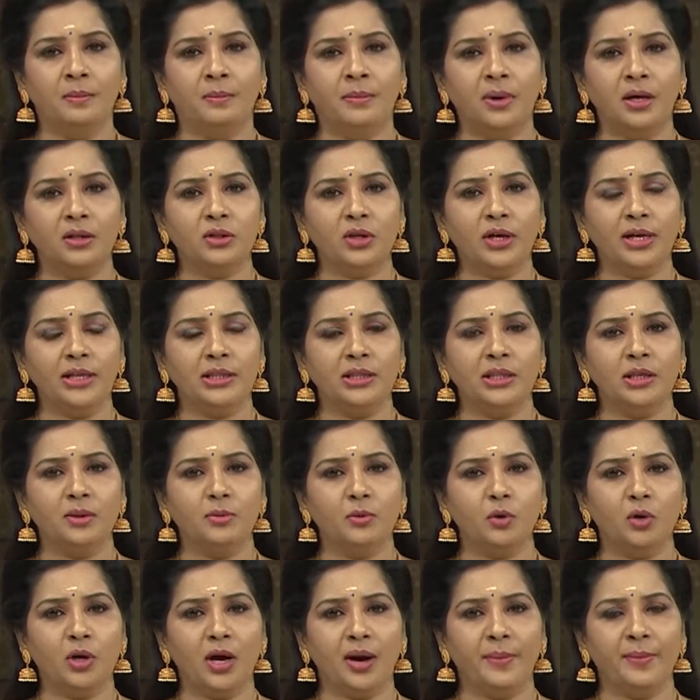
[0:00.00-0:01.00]
மதுரை
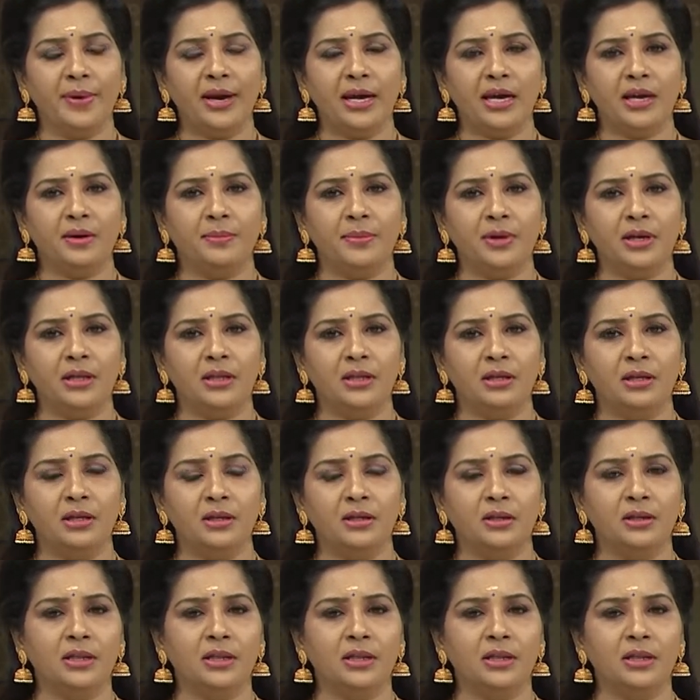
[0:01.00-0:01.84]
திமுக மேயர் மீது